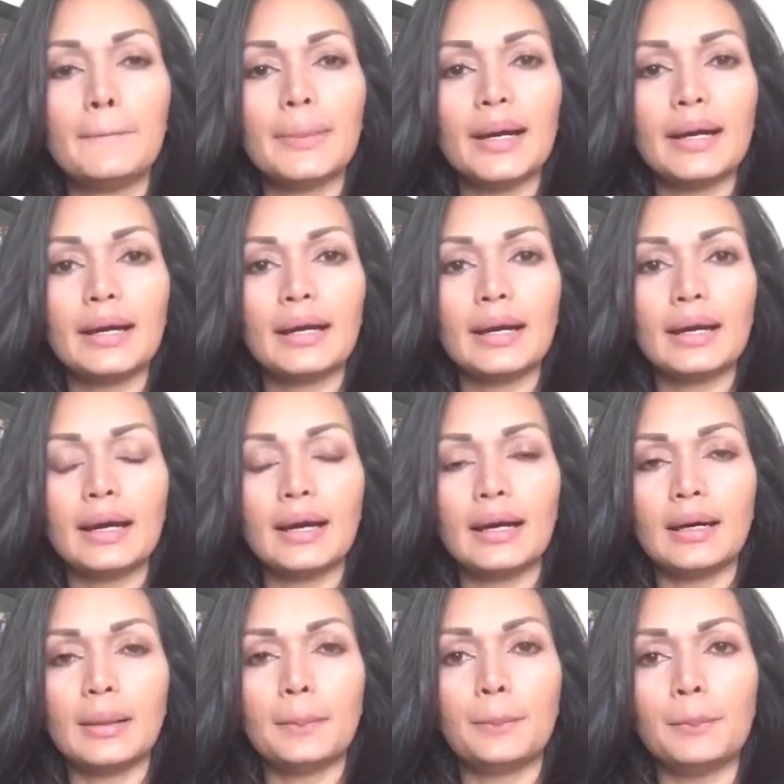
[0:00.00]
para
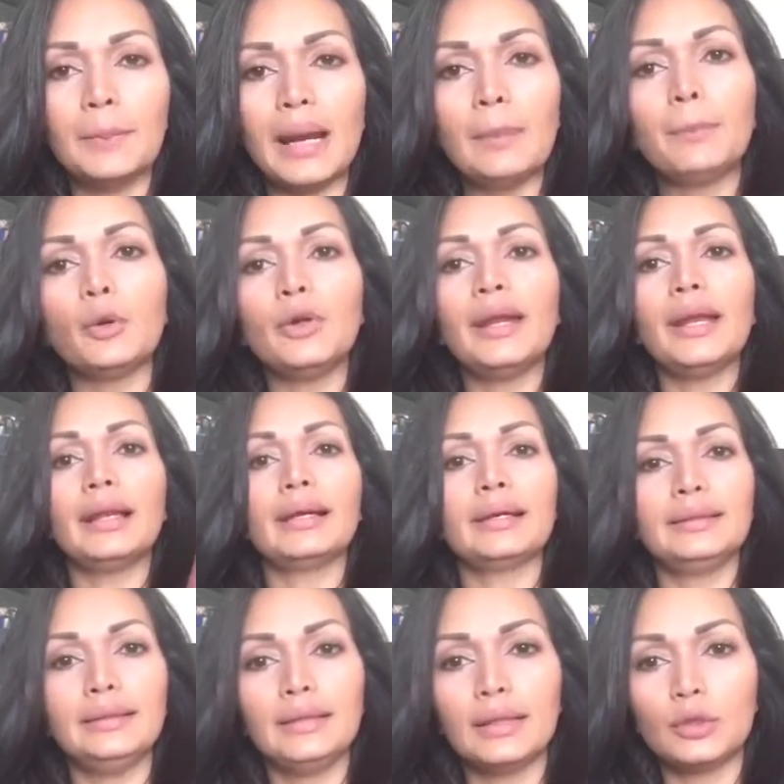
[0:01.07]
ah, malponer al
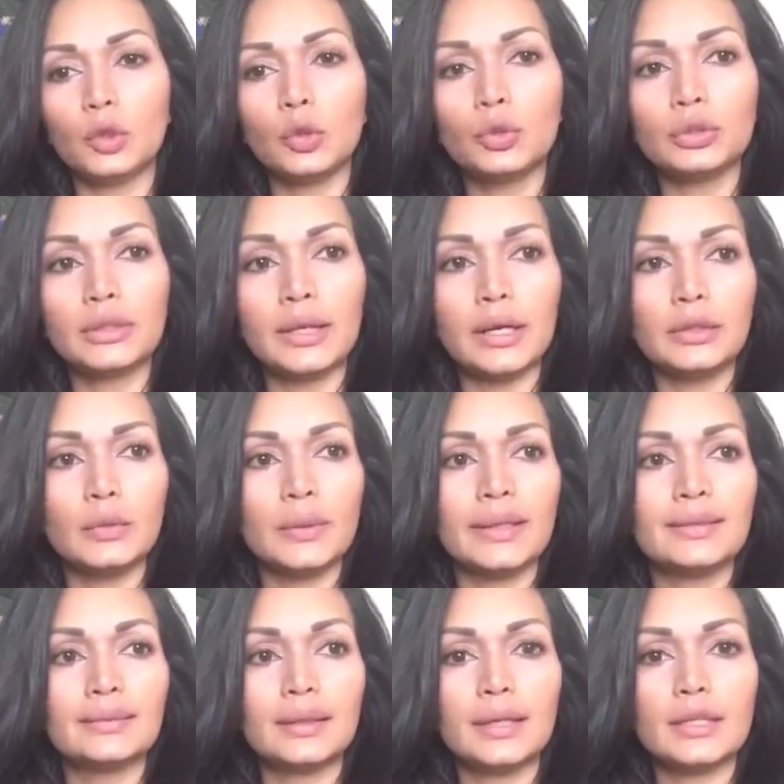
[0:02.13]
candidato contrario. En
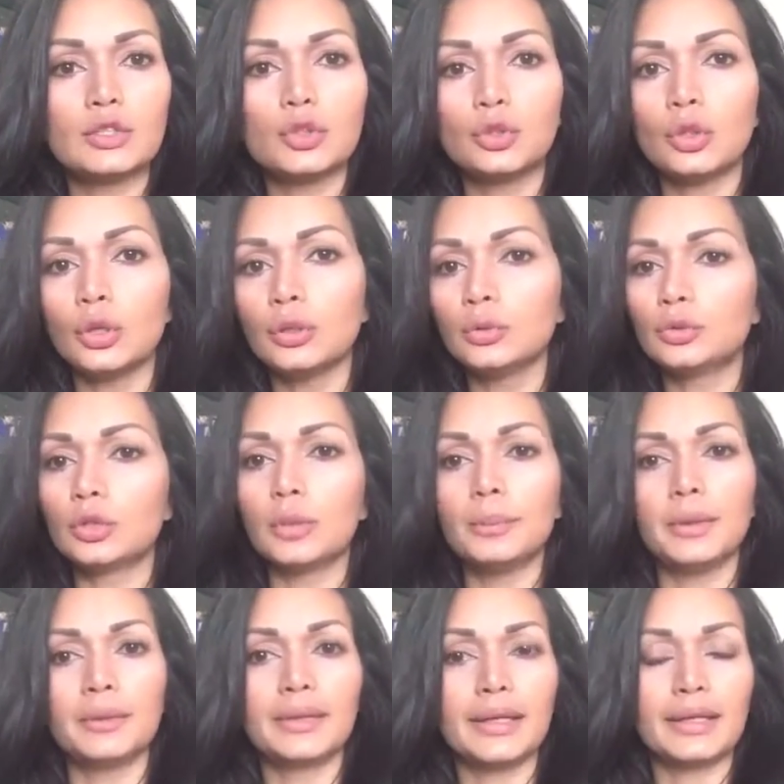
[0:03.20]
este caso, Donald Trump
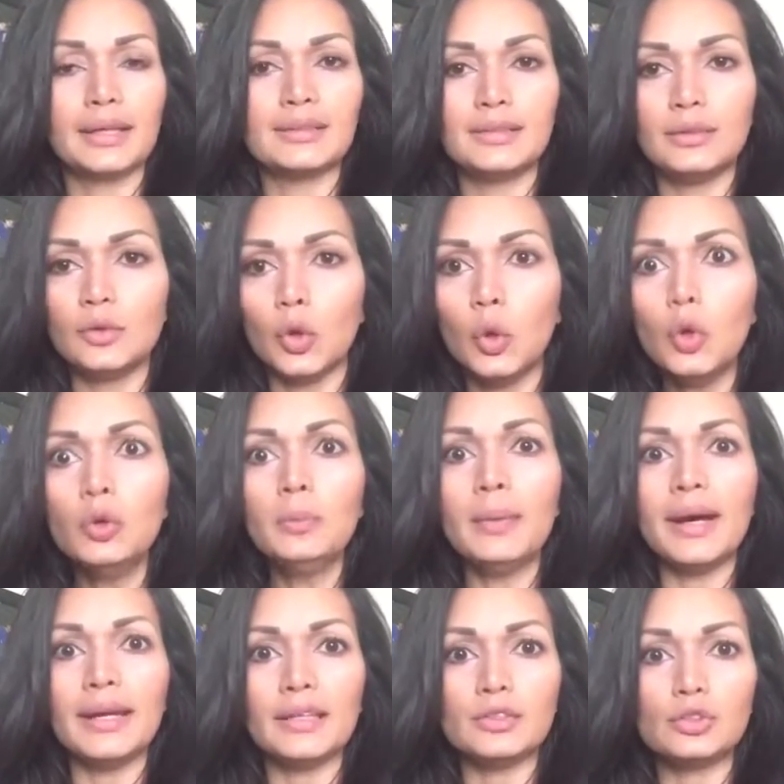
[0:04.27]
de verdad que ha sido un
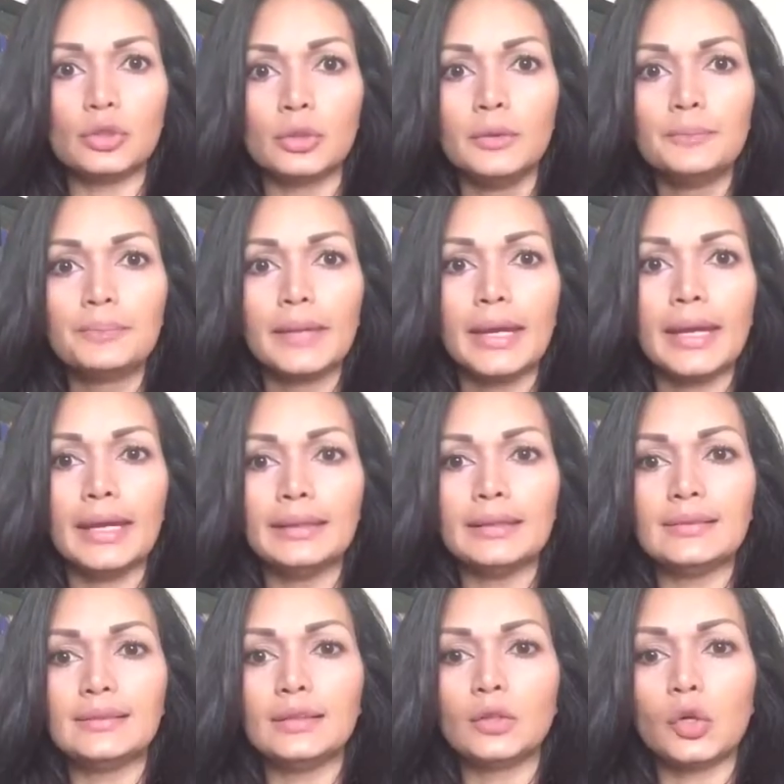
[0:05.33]
maestro en
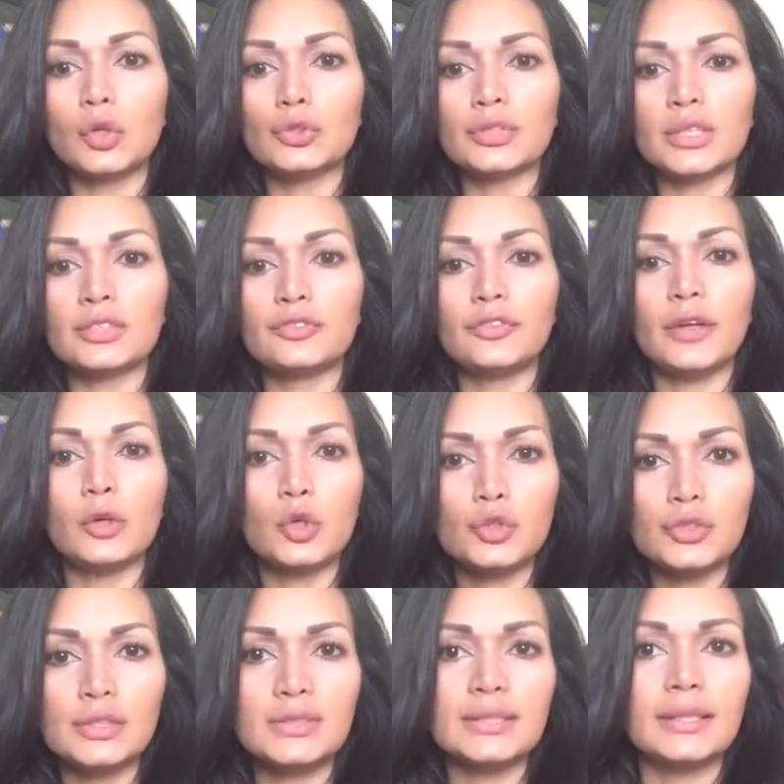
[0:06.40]
decir cosas
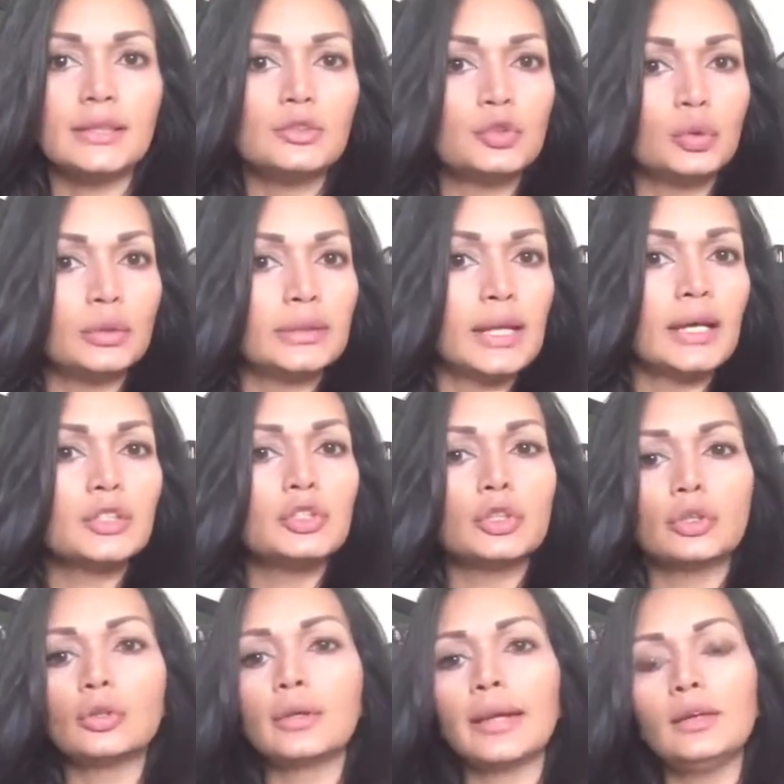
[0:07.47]
feroces, en insultar. Yo
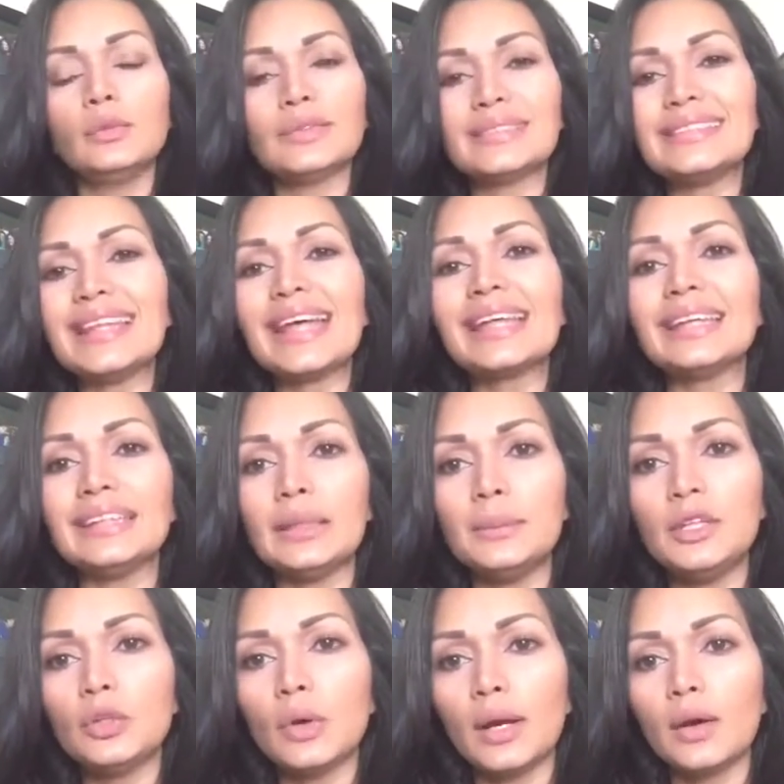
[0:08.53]
creo que él no es nada
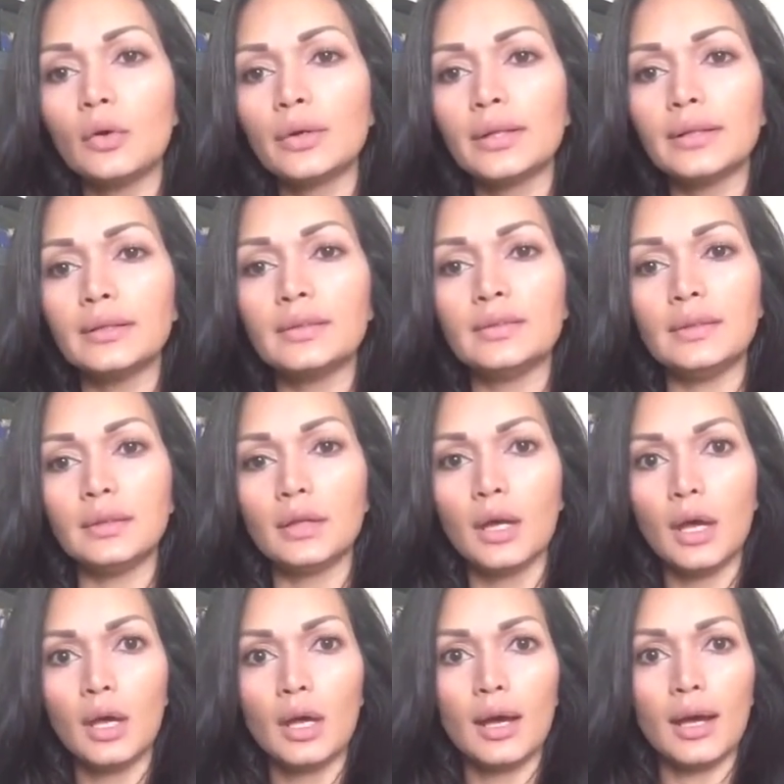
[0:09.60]
tímido a la hora de decir
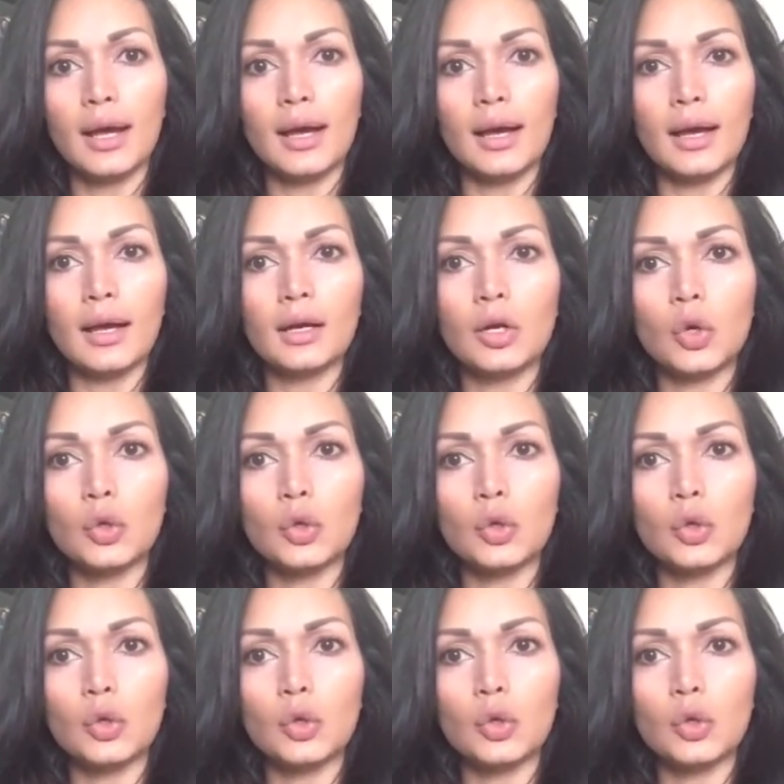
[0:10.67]
ah,